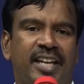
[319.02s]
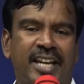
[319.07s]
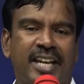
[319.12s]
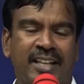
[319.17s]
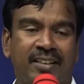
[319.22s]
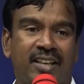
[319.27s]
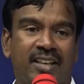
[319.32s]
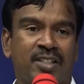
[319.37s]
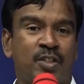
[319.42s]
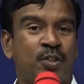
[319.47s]

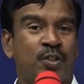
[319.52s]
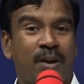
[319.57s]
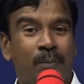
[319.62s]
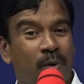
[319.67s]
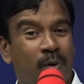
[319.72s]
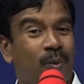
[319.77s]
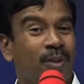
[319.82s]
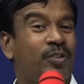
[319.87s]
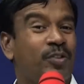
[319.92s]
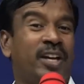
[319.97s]
இந்த
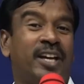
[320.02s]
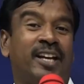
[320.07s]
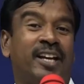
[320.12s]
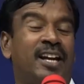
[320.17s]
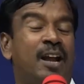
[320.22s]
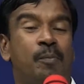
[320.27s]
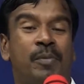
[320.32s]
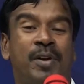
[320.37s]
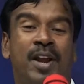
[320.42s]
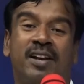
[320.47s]
சம்பவத்தை
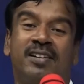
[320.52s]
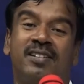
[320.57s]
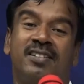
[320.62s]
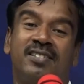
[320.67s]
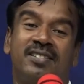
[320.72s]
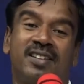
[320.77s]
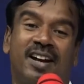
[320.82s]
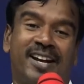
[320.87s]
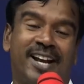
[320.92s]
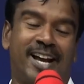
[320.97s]
நாம்
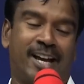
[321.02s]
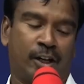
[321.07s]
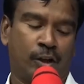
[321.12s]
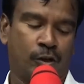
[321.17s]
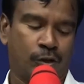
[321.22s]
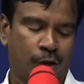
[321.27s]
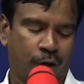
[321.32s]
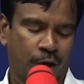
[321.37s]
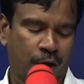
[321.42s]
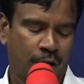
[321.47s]
நன்றாய்
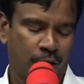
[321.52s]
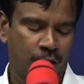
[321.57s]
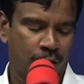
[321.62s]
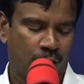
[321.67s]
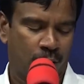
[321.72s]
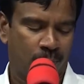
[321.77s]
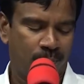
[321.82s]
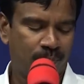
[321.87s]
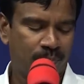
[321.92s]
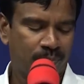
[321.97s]

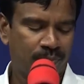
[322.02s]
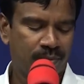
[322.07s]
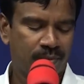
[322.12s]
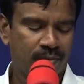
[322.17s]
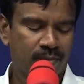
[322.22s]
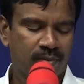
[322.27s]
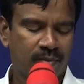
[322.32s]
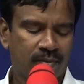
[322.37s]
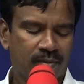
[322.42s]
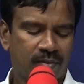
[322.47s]
அறிந்திருக்கிறோம்
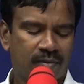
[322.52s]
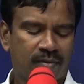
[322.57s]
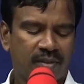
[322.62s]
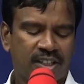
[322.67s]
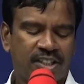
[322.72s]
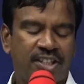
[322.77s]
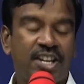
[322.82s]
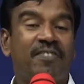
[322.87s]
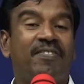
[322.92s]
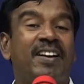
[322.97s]

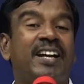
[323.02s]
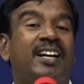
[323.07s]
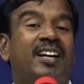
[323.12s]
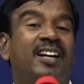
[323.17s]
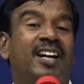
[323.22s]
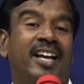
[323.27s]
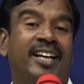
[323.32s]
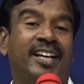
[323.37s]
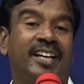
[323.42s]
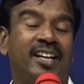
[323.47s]

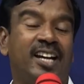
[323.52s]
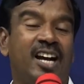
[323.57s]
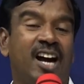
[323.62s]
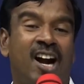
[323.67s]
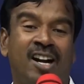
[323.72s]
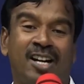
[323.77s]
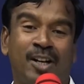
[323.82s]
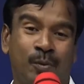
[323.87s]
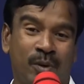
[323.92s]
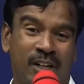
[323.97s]
எவைகளை
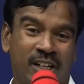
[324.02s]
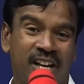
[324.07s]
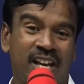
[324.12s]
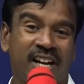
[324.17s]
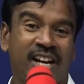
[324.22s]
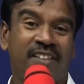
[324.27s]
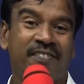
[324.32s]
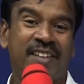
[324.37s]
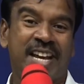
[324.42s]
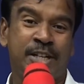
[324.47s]
ஆண்டவர்
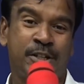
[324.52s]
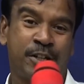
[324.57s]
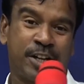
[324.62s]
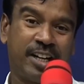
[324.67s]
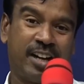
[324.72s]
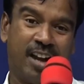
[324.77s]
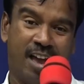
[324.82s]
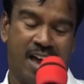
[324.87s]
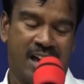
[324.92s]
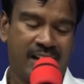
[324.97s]

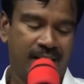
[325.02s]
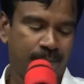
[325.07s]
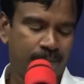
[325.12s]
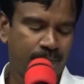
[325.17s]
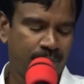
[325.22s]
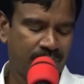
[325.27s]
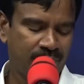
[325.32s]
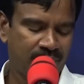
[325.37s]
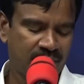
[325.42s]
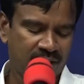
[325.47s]
நிறைவேற்றினார்
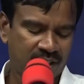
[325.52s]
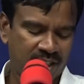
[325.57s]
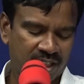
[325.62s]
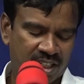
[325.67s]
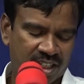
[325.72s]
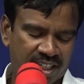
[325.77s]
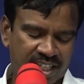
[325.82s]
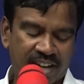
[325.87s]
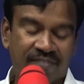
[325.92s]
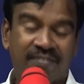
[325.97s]

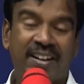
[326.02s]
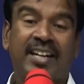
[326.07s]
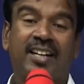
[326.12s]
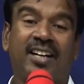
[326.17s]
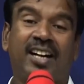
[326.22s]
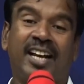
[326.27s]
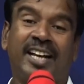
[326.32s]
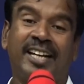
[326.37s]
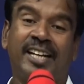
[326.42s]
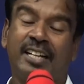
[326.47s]

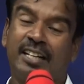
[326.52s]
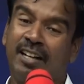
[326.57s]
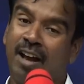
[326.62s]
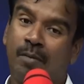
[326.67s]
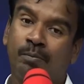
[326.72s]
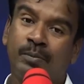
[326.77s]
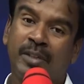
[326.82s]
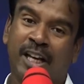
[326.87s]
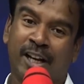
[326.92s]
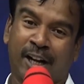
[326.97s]
எவைகளை
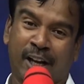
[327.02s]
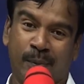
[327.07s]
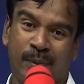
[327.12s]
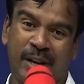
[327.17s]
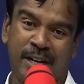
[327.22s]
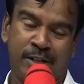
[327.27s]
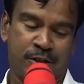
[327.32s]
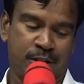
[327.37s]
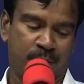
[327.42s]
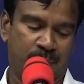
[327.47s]
நாம்
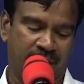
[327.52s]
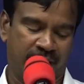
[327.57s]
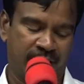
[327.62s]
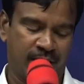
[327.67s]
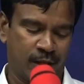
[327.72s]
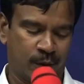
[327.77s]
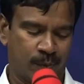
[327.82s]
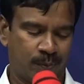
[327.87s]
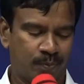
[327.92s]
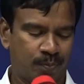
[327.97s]
நிறைவேற்ற
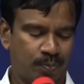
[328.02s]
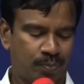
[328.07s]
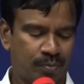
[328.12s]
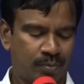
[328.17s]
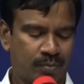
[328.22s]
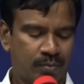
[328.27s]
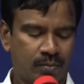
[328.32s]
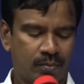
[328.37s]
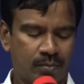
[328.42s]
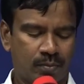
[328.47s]
வேண்டும்
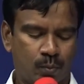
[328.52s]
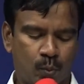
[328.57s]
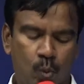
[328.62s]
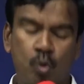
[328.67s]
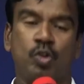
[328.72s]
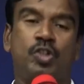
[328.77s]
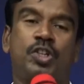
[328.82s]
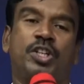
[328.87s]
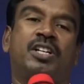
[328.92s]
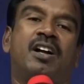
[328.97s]

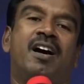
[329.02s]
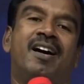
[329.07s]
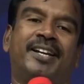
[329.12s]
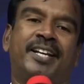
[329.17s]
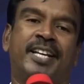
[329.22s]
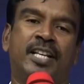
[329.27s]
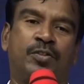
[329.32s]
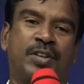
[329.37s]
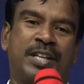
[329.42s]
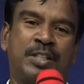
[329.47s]
மூன்று
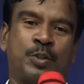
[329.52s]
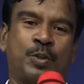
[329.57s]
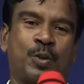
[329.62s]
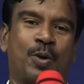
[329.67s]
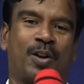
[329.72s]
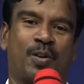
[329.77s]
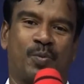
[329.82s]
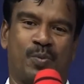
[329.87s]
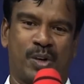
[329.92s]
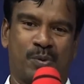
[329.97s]
காரியத்தை
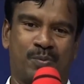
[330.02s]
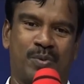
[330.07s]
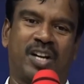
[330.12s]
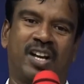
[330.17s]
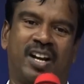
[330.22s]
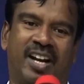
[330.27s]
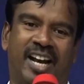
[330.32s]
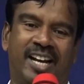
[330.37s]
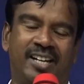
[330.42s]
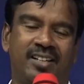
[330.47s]
சொல்ல
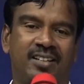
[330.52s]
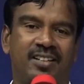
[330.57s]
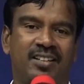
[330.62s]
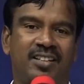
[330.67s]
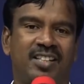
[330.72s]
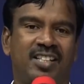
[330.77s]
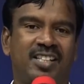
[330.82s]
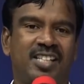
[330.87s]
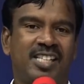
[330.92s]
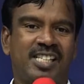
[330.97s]
விரும்புகிறேன்
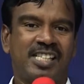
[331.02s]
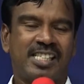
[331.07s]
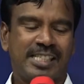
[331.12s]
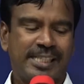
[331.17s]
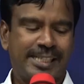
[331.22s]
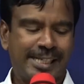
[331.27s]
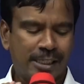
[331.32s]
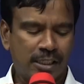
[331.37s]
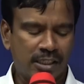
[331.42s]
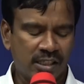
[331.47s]

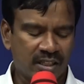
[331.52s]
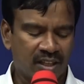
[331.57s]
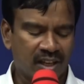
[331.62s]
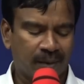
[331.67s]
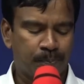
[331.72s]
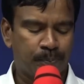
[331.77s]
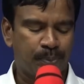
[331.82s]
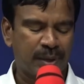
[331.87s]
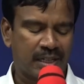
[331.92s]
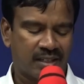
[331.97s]

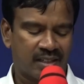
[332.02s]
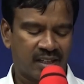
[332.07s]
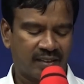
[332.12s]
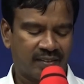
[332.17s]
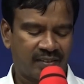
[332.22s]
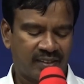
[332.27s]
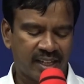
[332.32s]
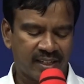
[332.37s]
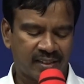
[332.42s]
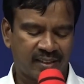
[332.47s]
எழுதப்பட்ட
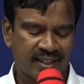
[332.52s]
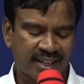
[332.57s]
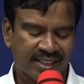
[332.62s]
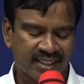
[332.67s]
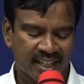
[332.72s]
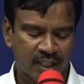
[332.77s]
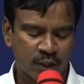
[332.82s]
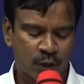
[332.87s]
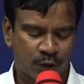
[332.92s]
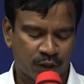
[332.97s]
தீர்க்க
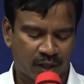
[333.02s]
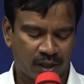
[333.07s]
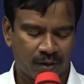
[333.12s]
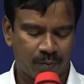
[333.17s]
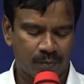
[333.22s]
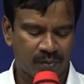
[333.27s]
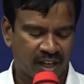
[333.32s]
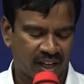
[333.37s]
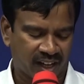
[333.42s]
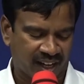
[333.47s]

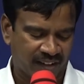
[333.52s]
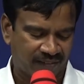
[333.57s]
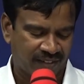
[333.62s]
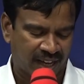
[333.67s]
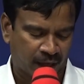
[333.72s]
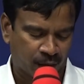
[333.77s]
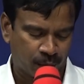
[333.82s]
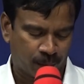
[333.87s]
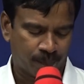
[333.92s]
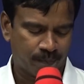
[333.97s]
தரிசனம்
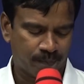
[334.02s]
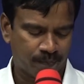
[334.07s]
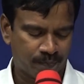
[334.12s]
நிறைவேறும்